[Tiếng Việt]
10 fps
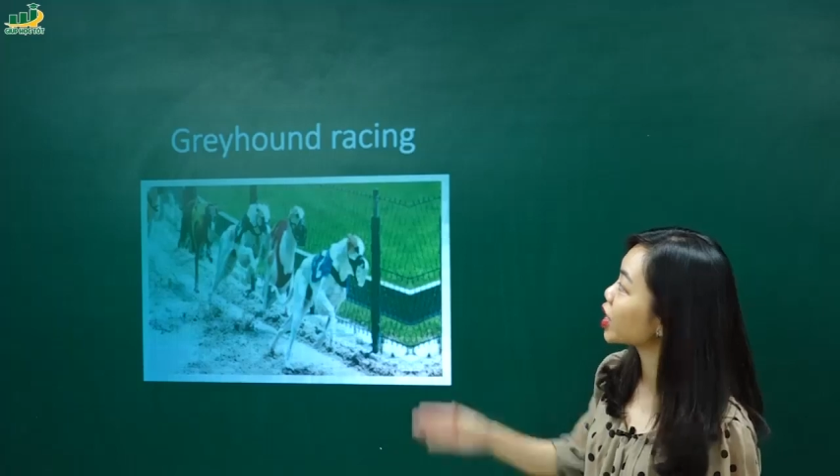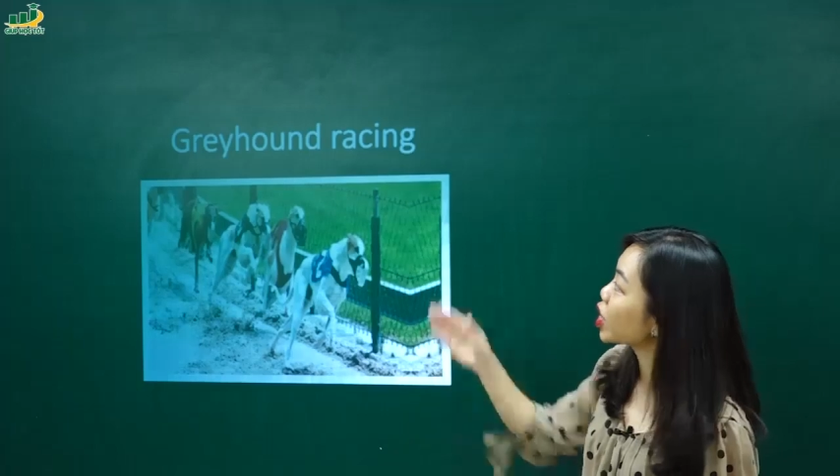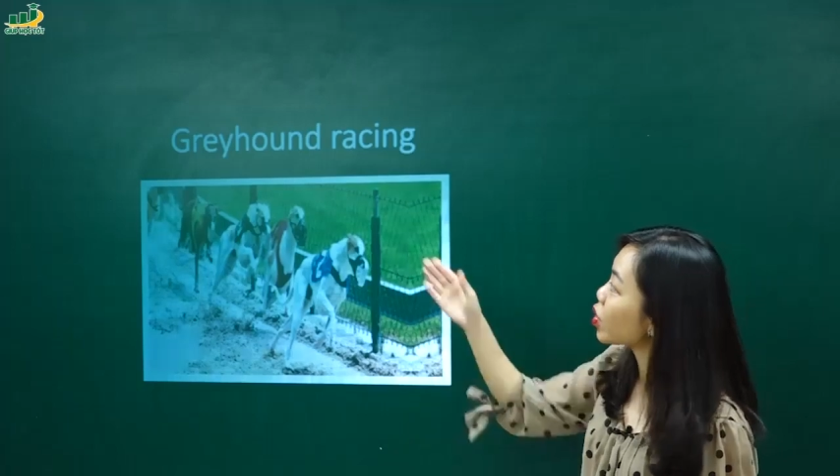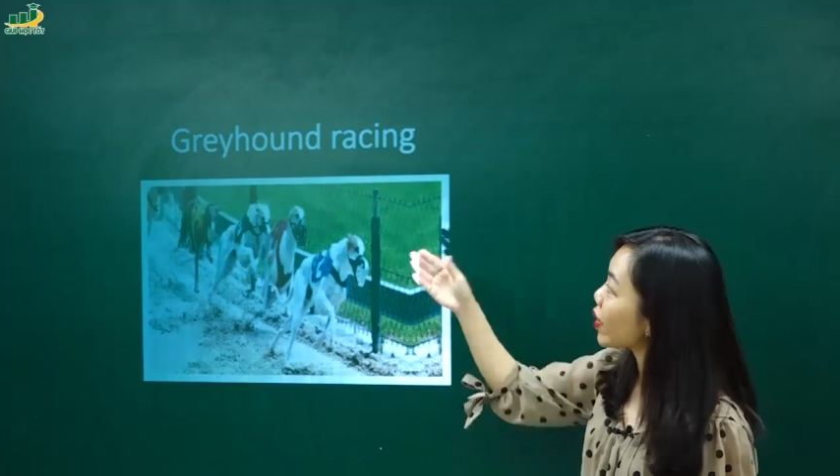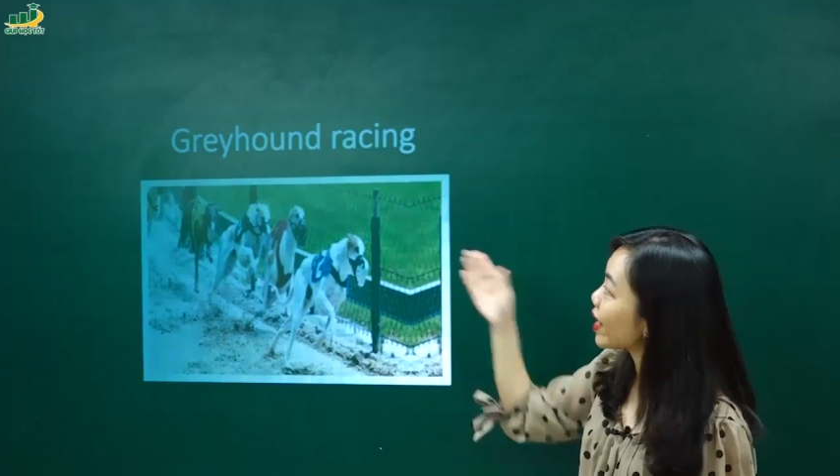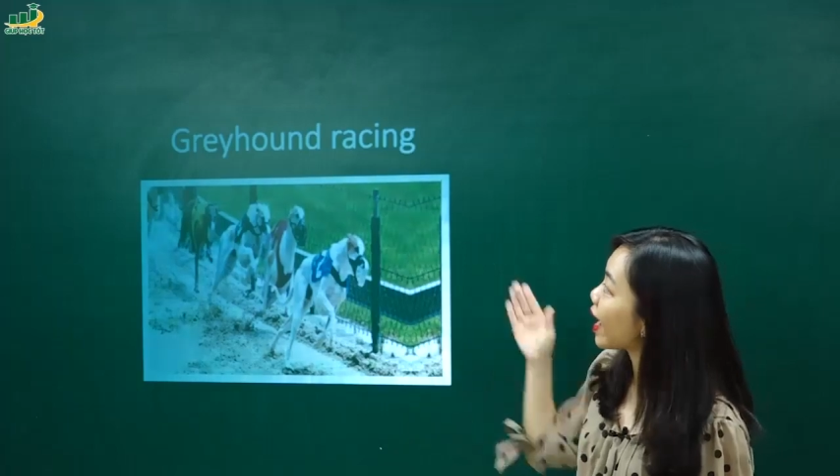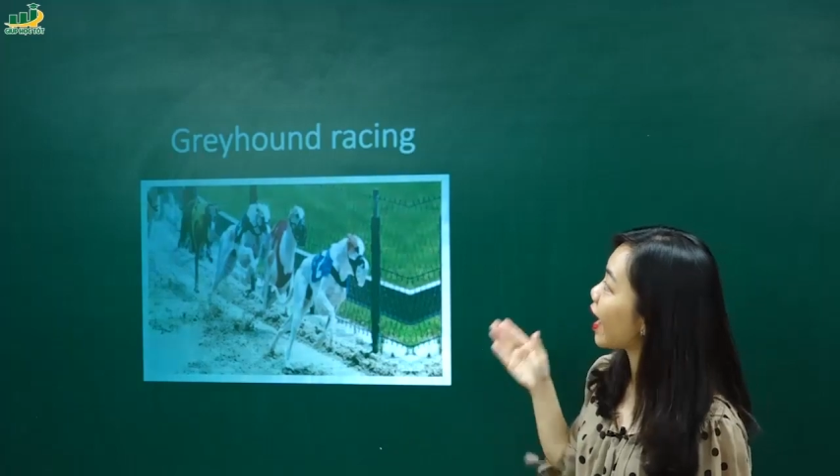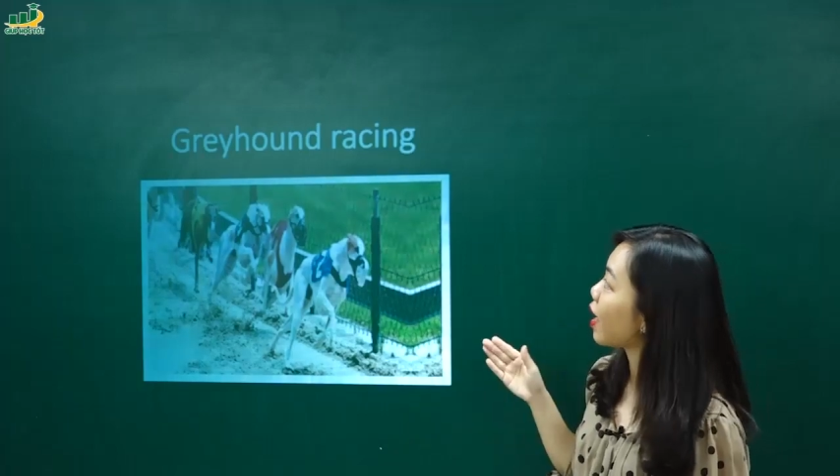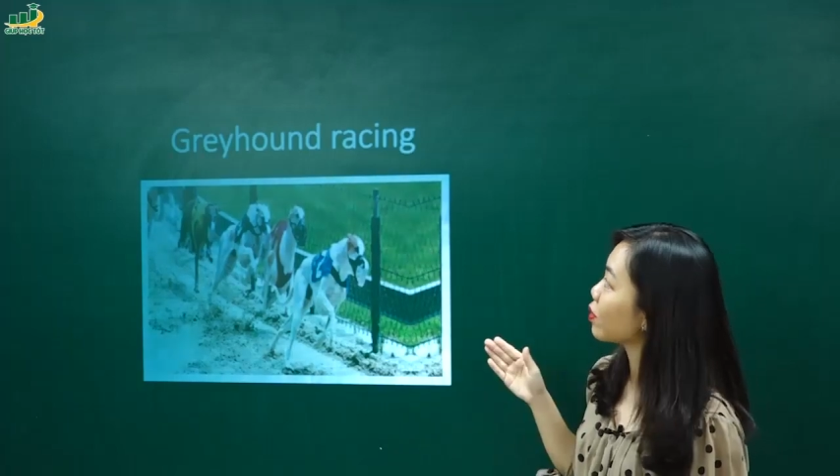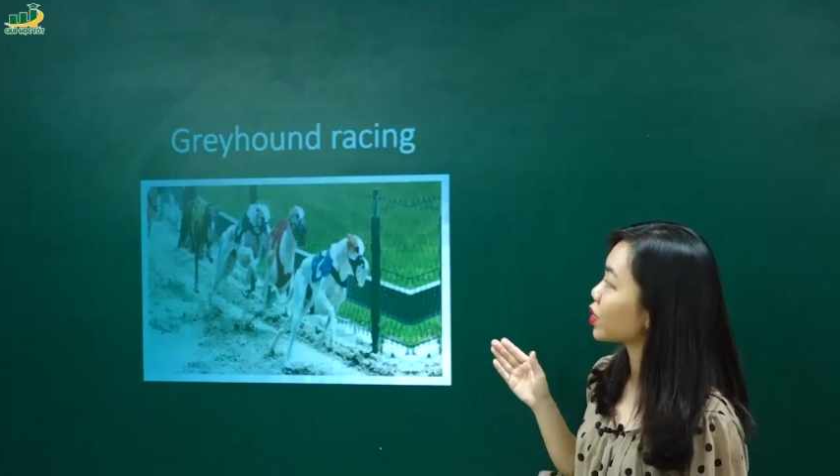
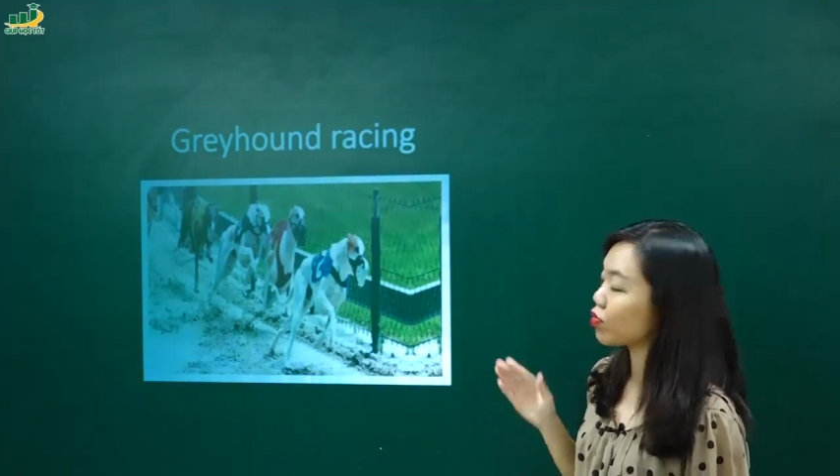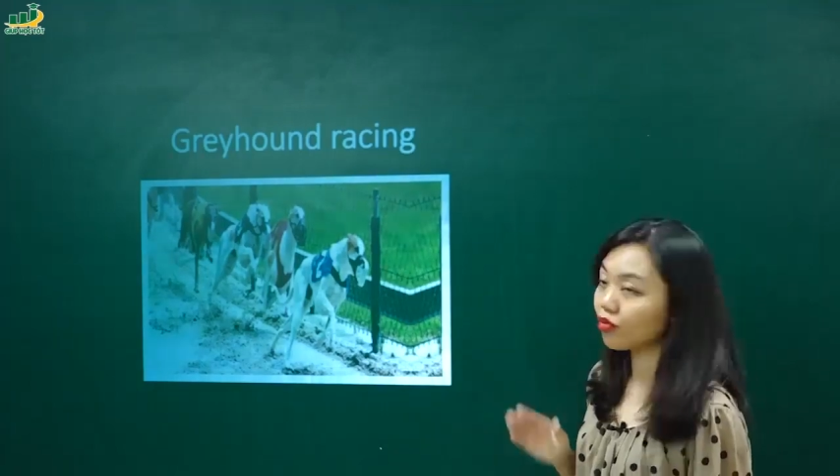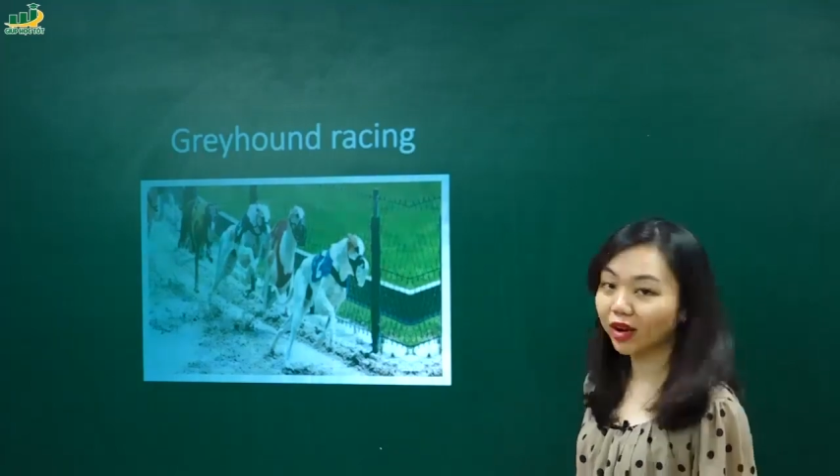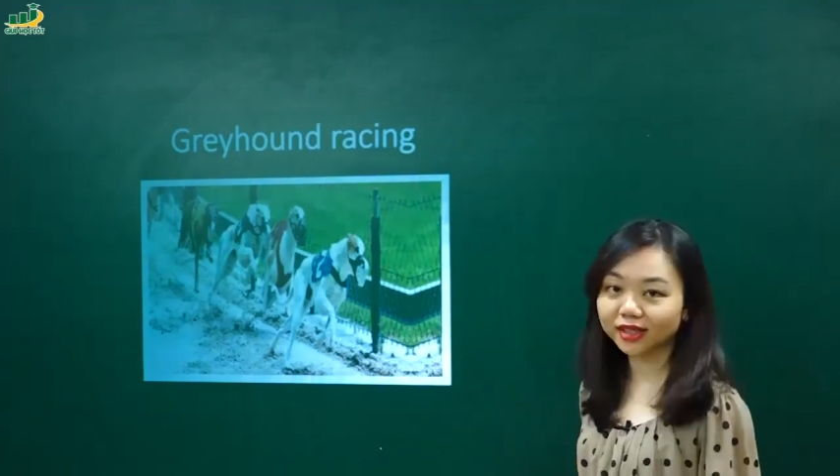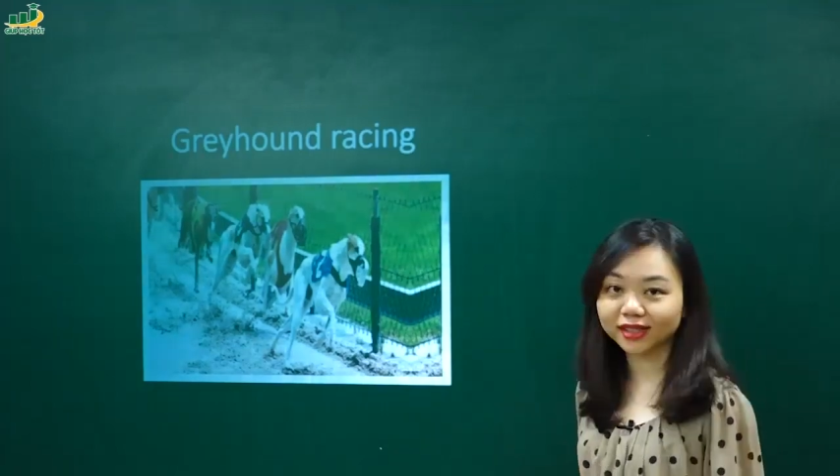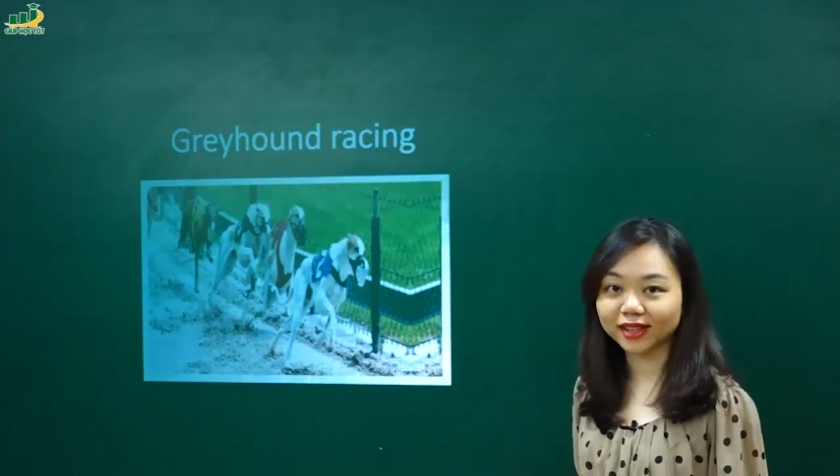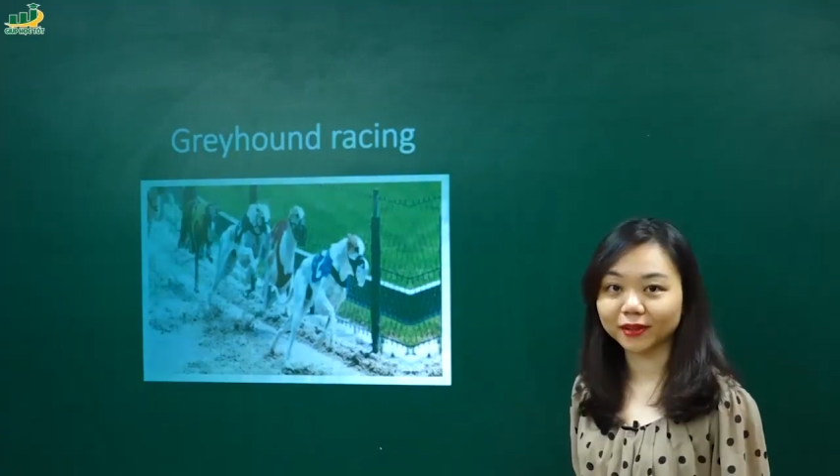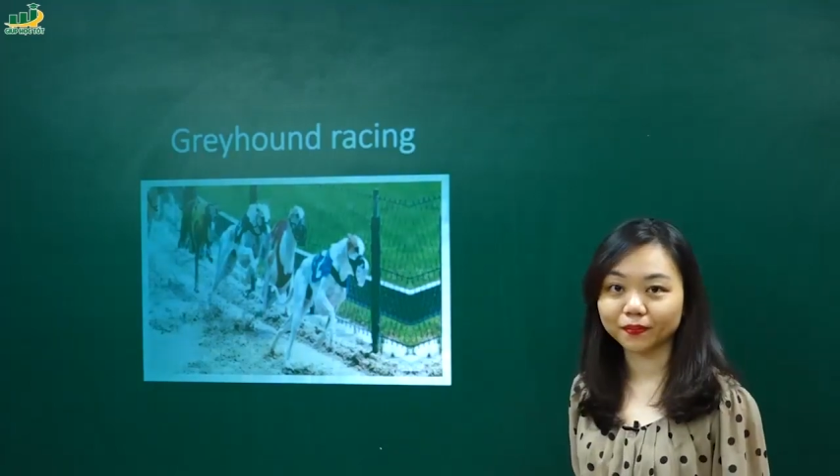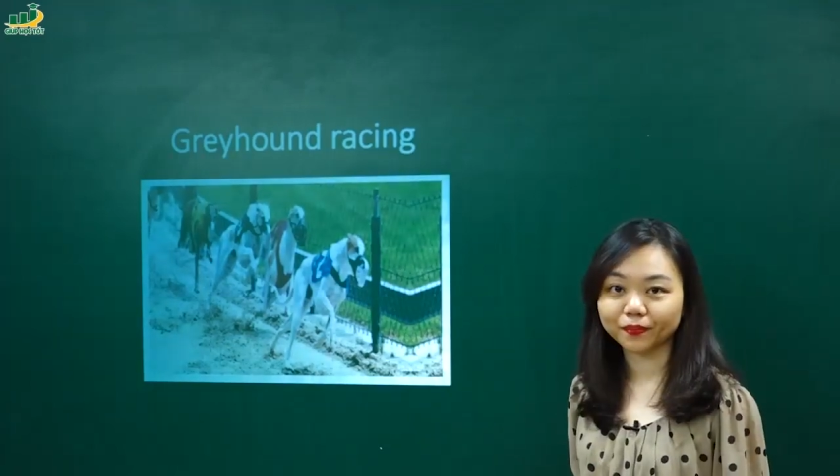greyhound racing.